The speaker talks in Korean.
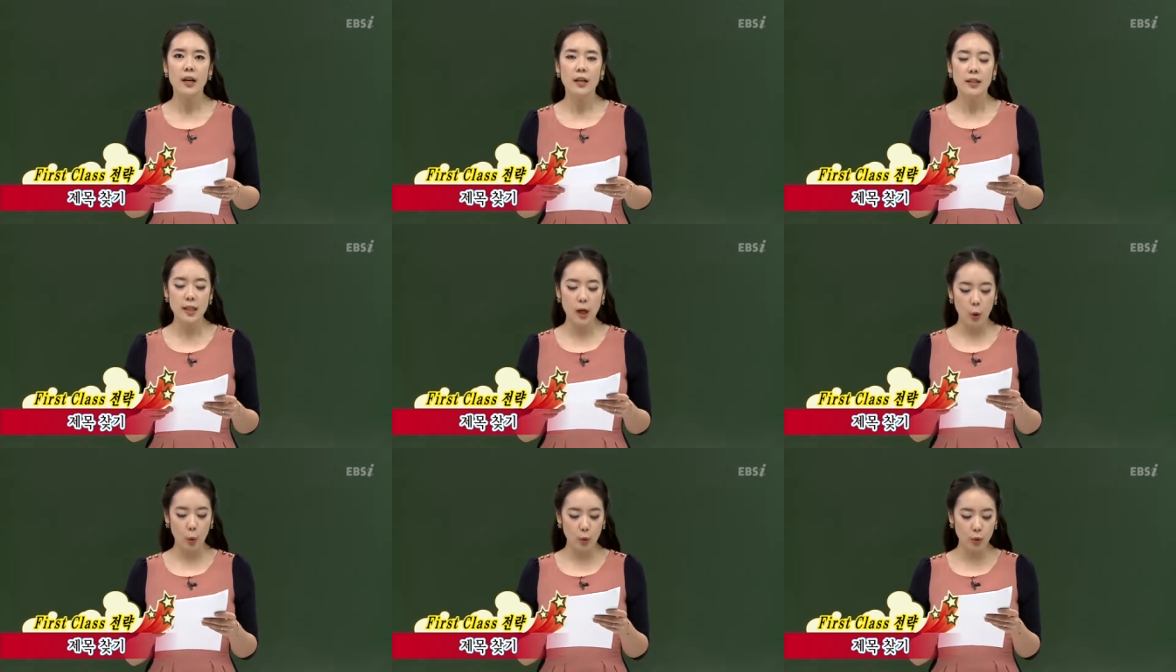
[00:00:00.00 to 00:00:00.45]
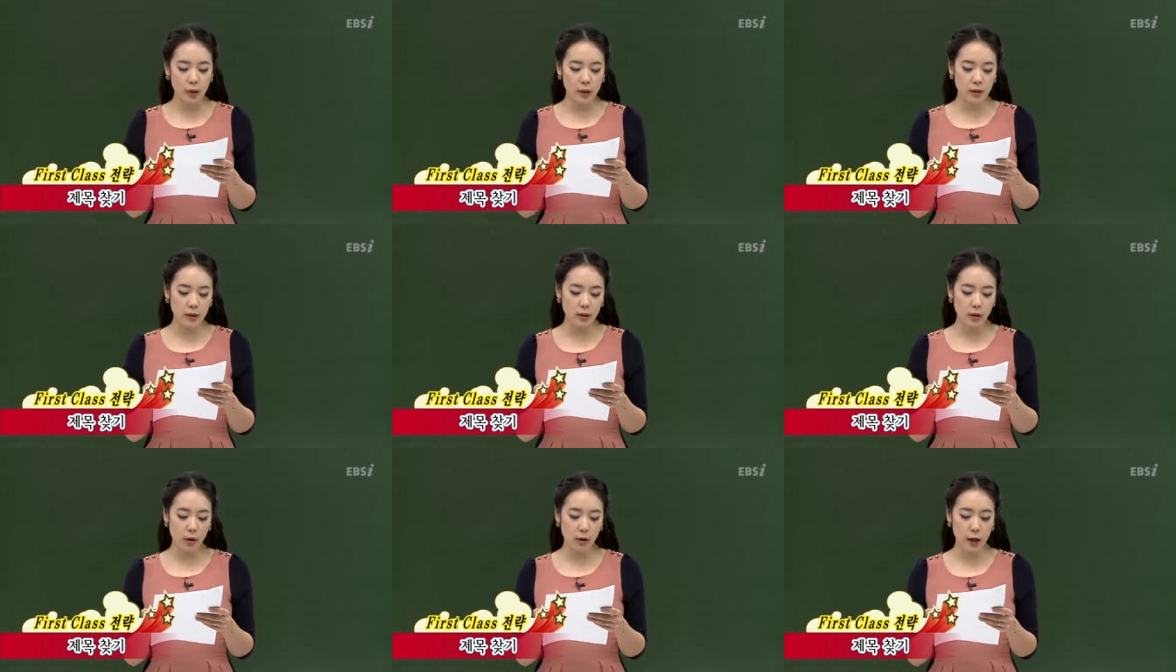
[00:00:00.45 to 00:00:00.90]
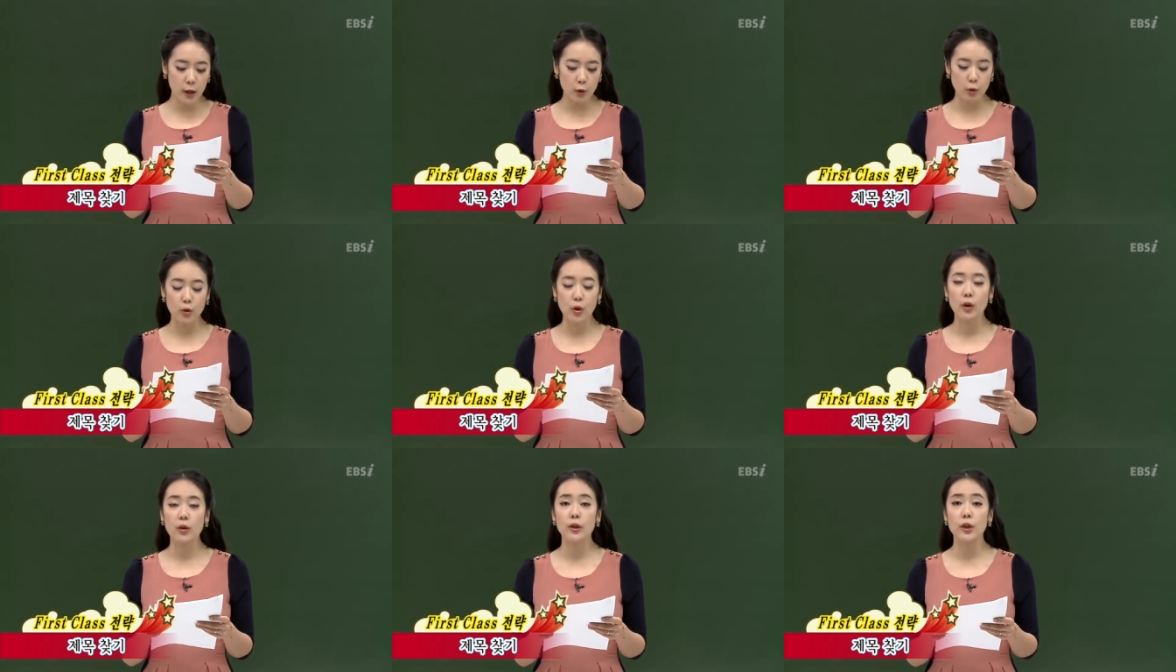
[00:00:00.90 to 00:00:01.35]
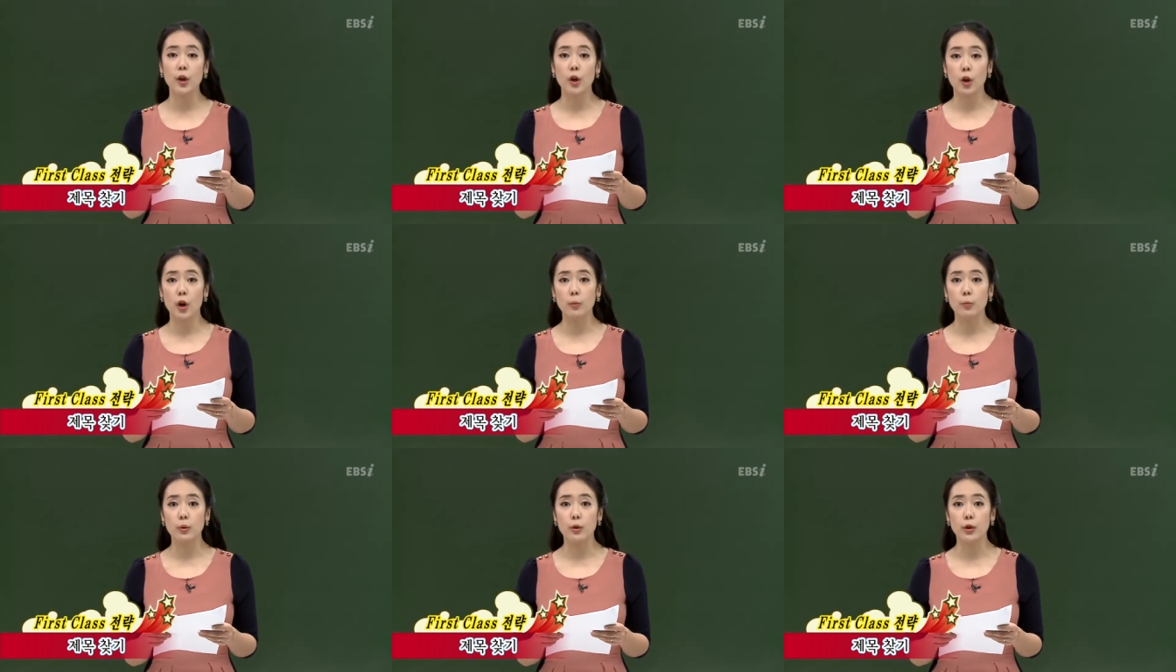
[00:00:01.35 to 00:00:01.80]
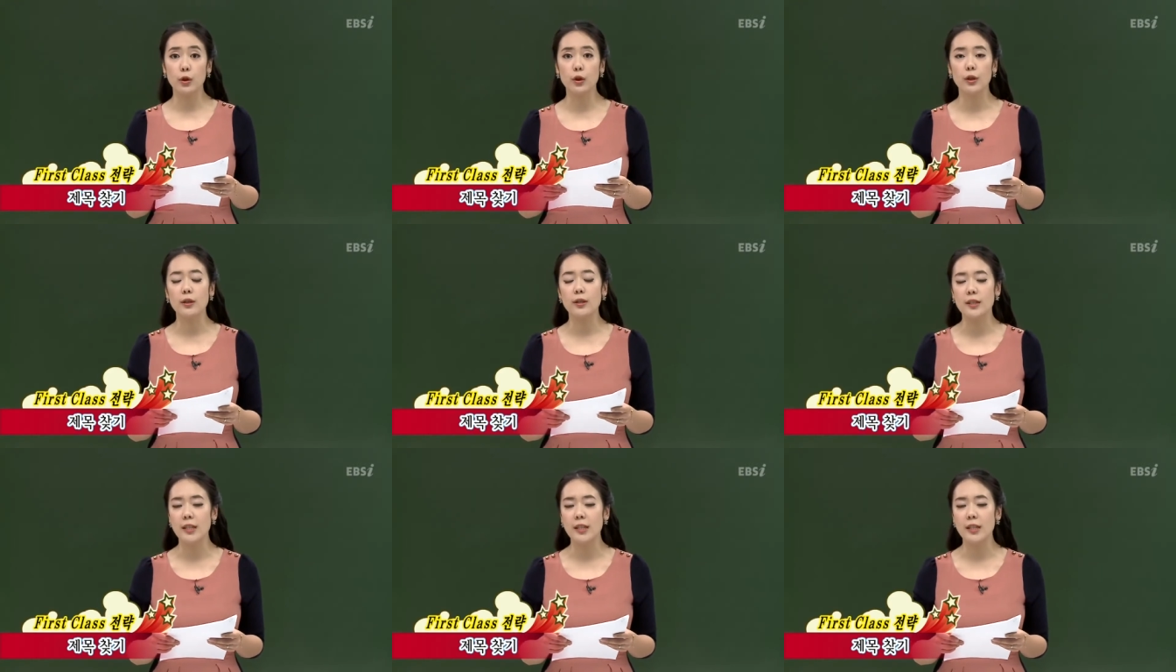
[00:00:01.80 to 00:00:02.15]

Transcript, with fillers: 자, 오늘 들어갈 유형은 여러분